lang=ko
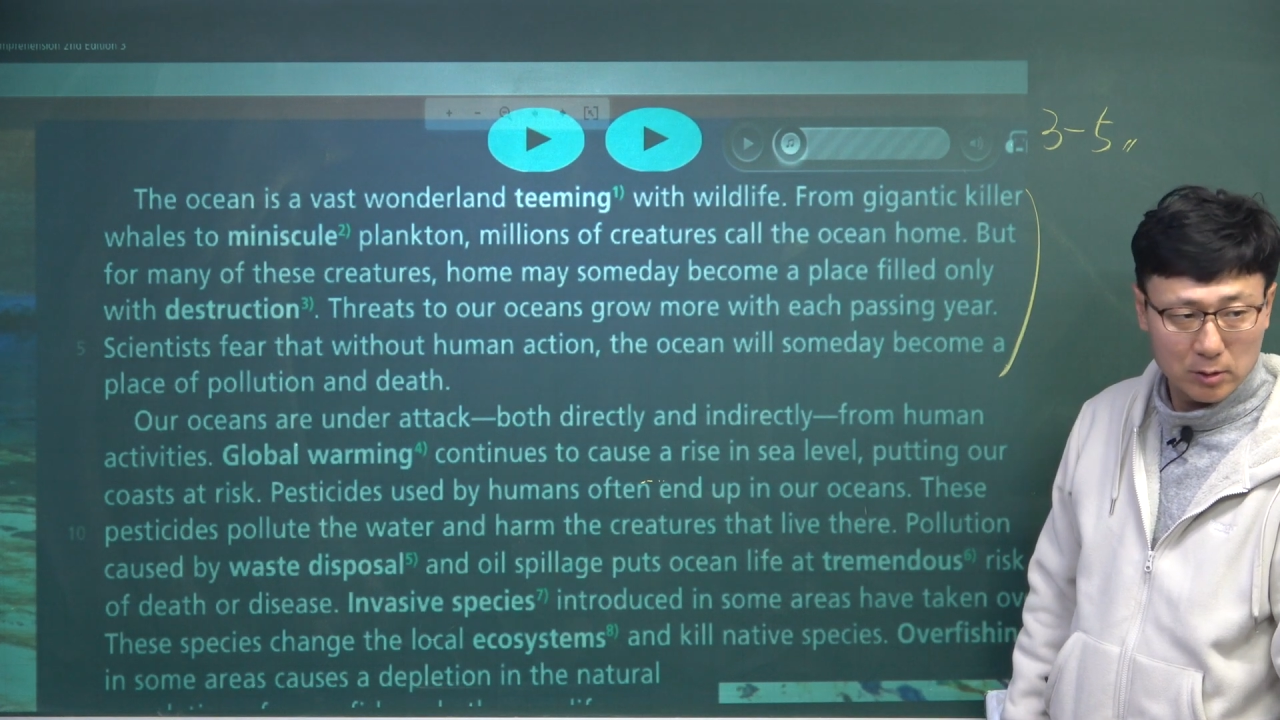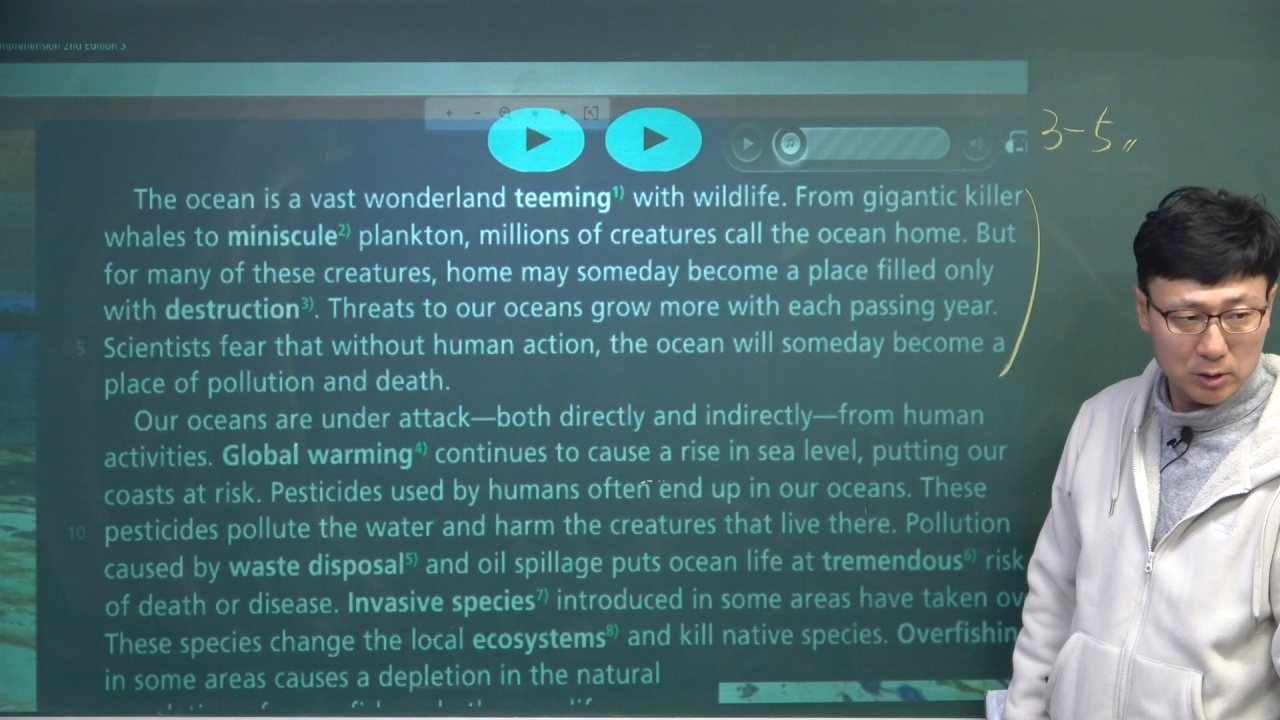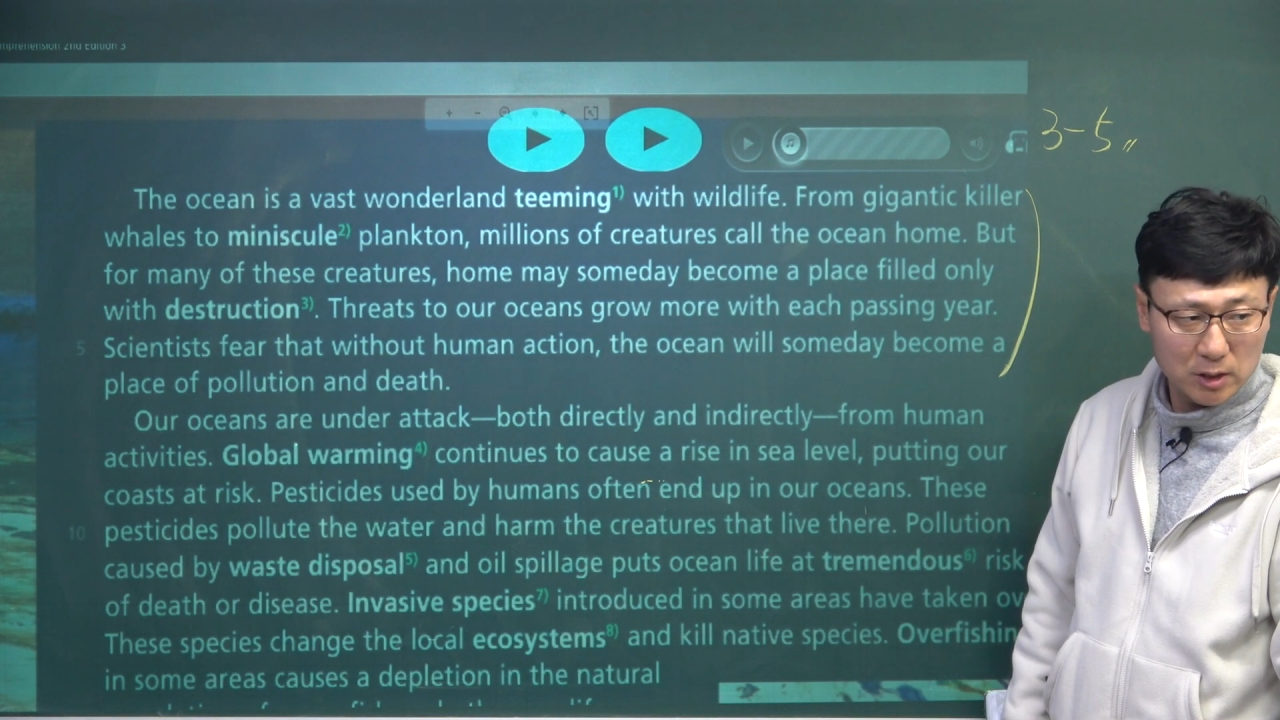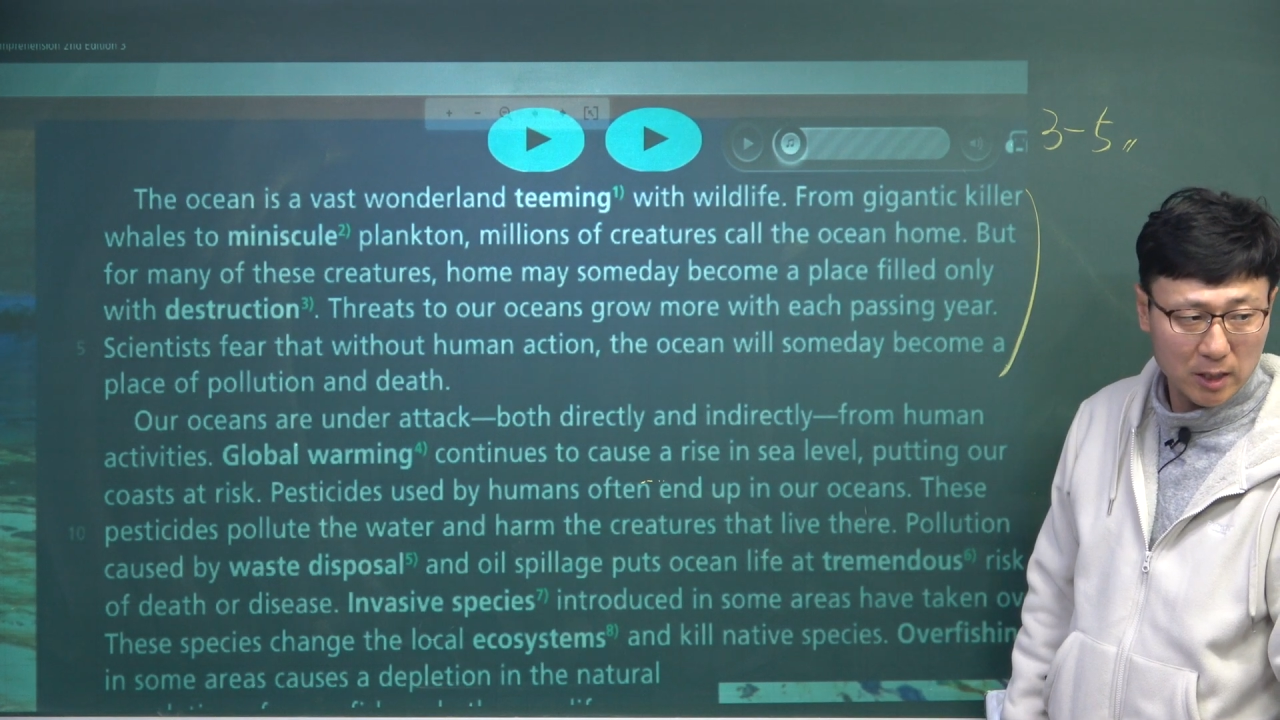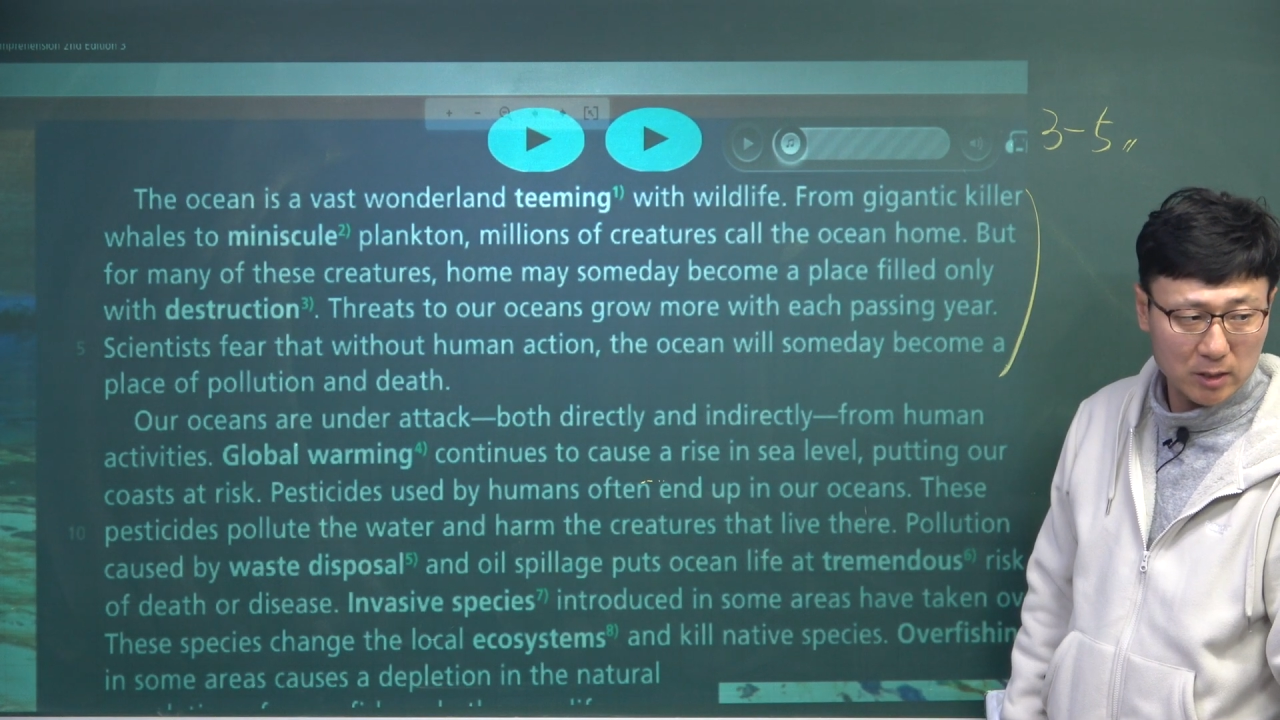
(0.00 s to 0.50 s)

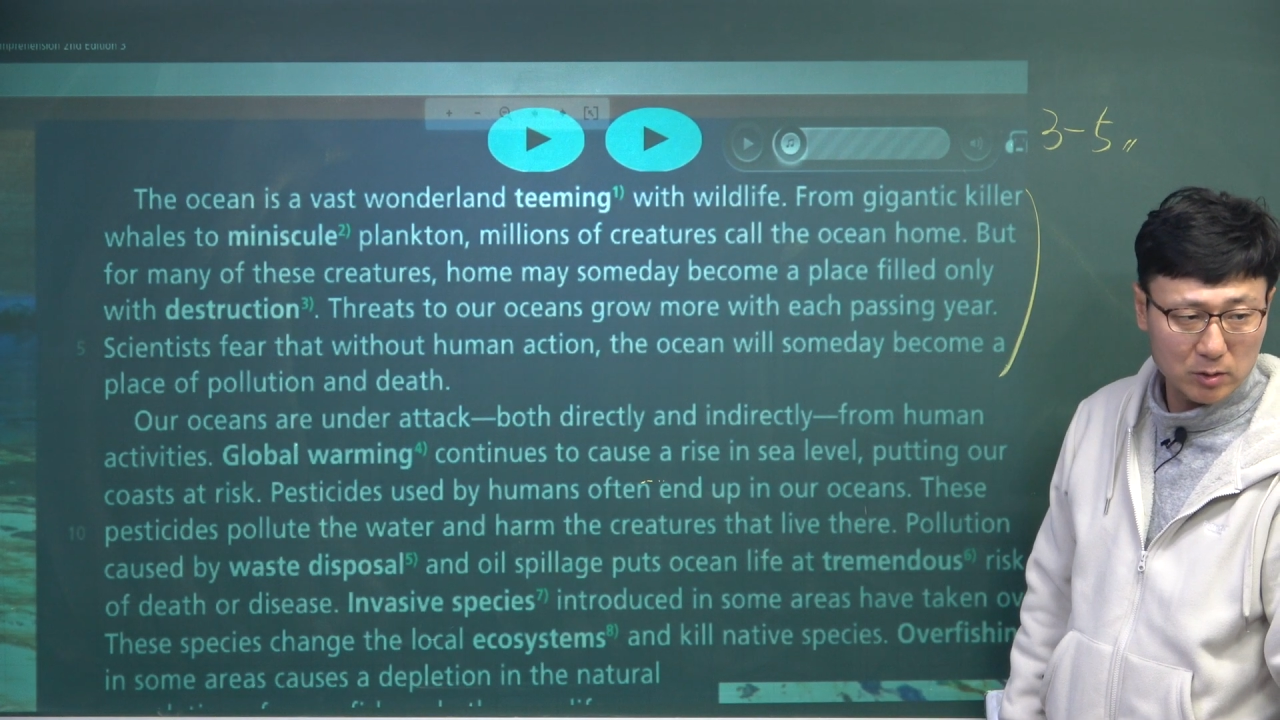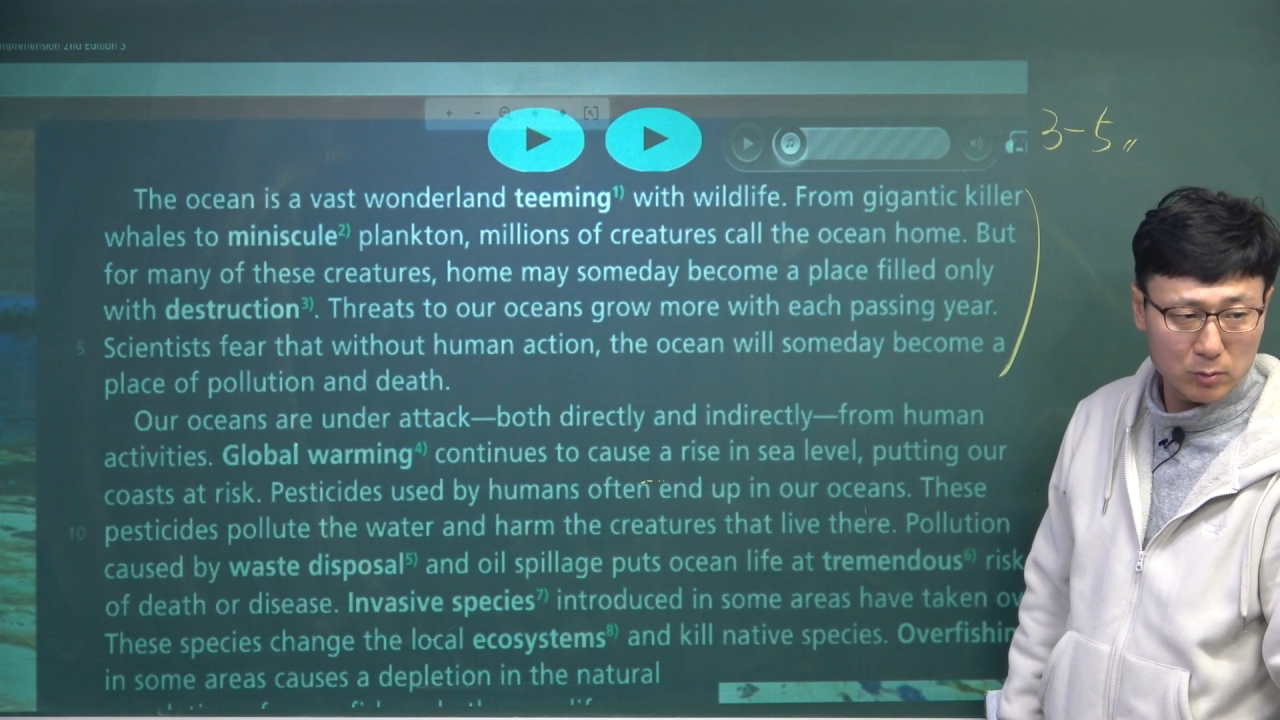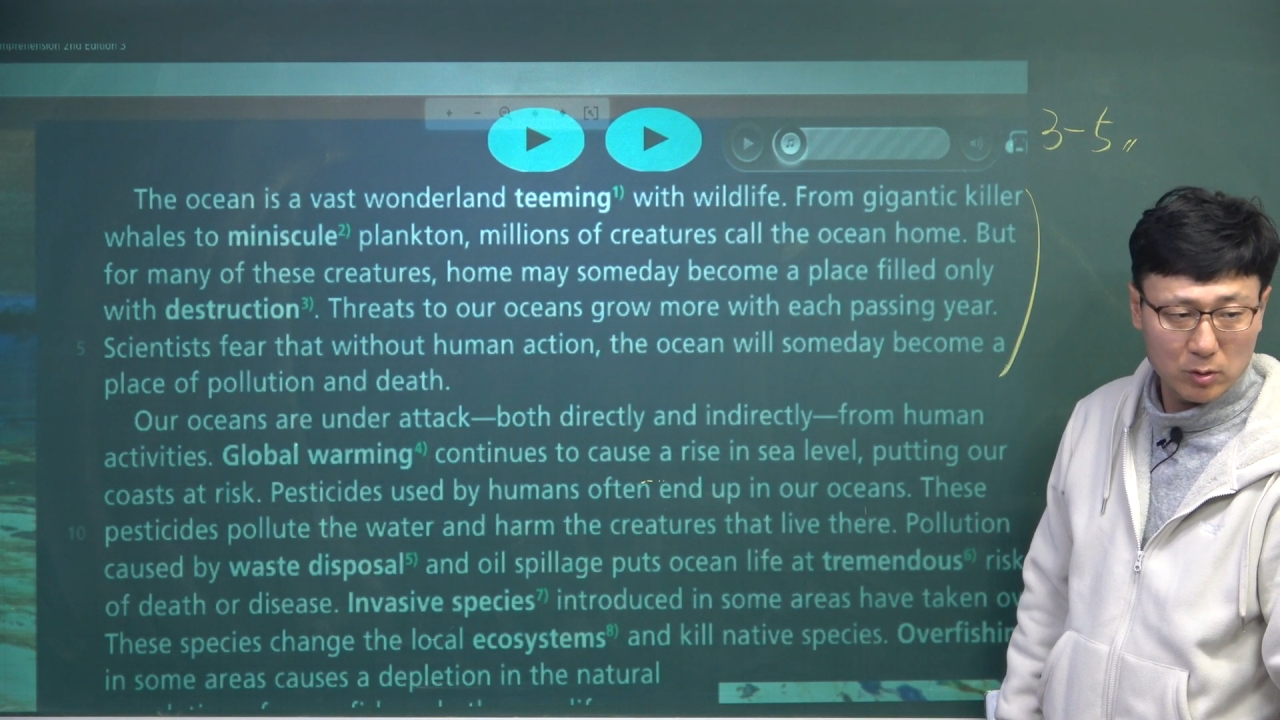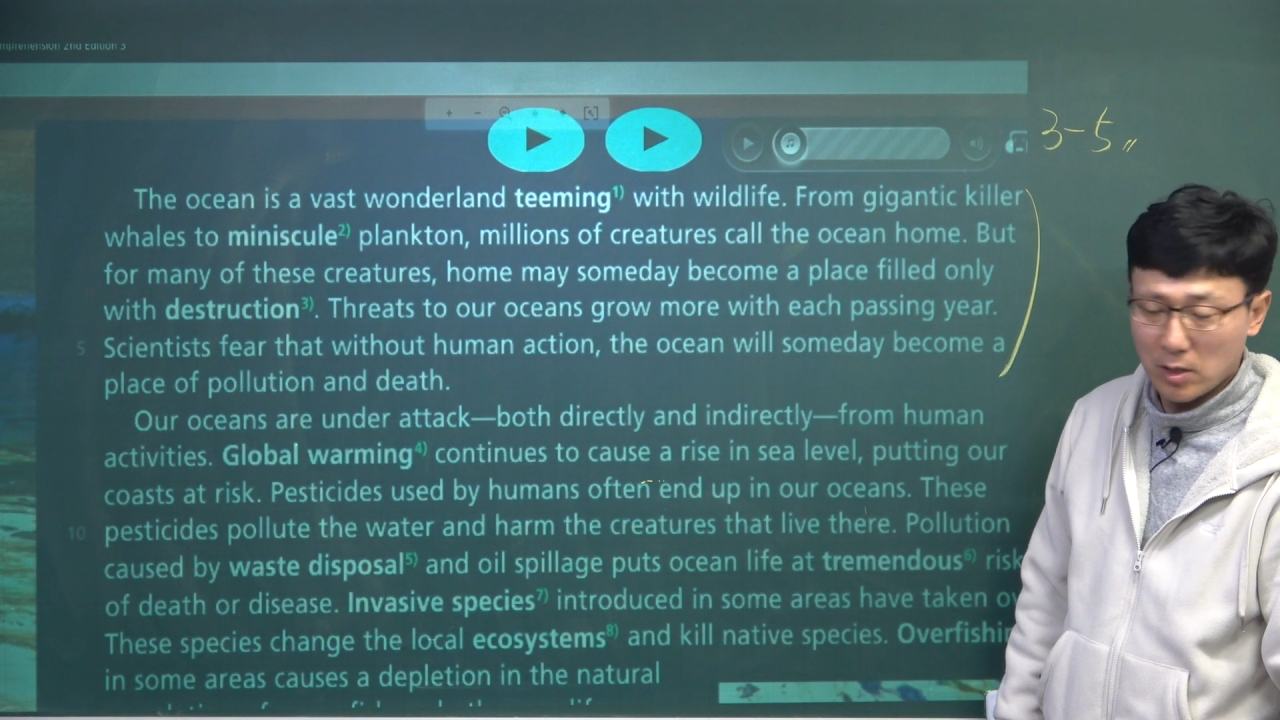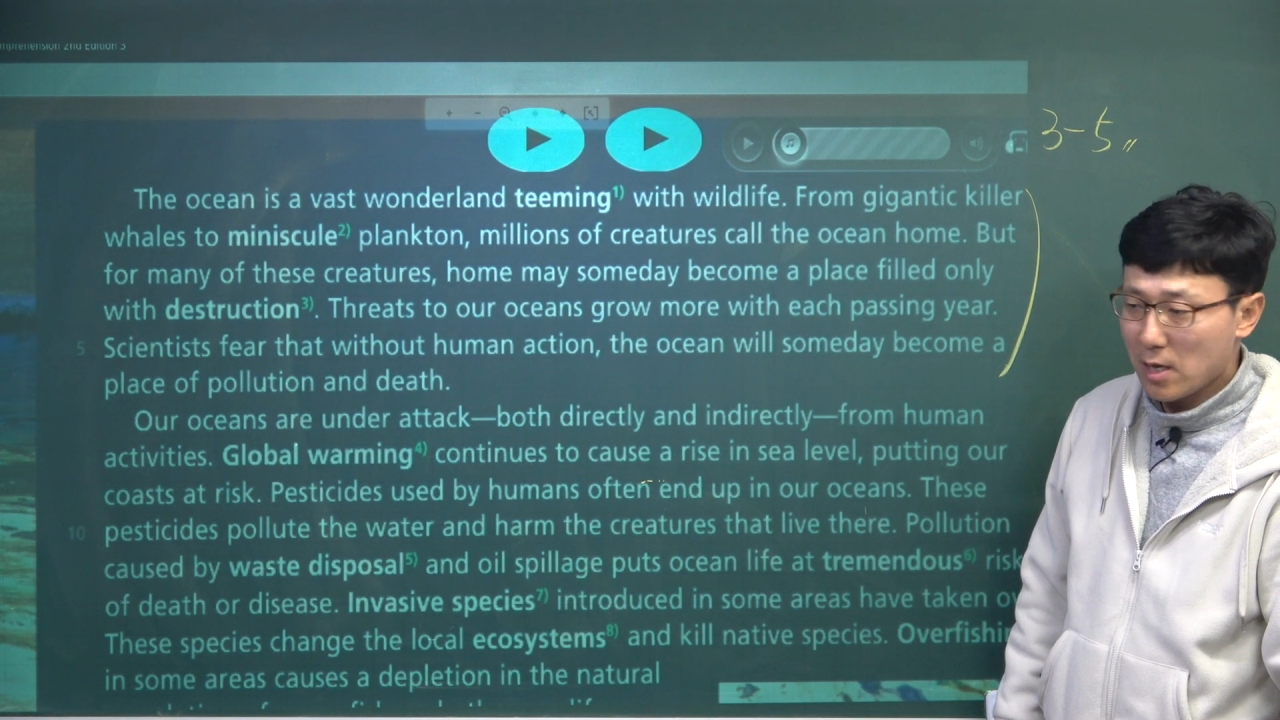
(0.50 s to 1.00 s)

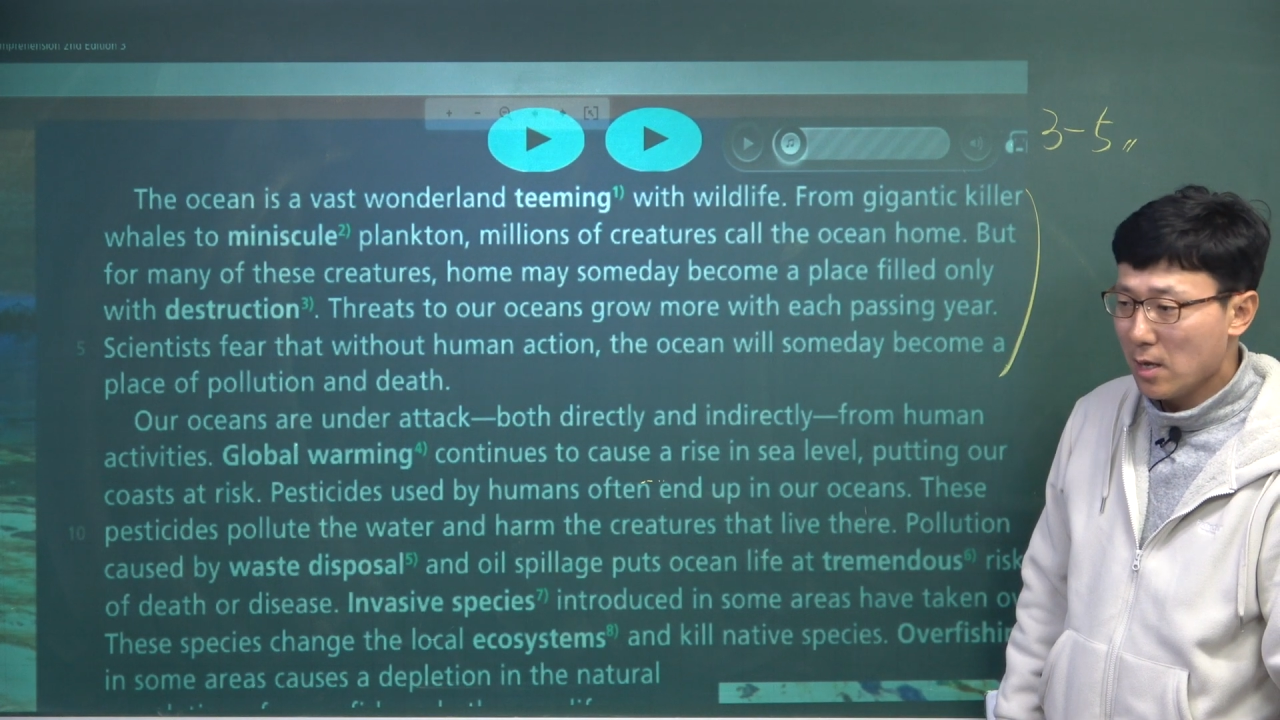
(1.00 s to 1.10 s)
시작했으면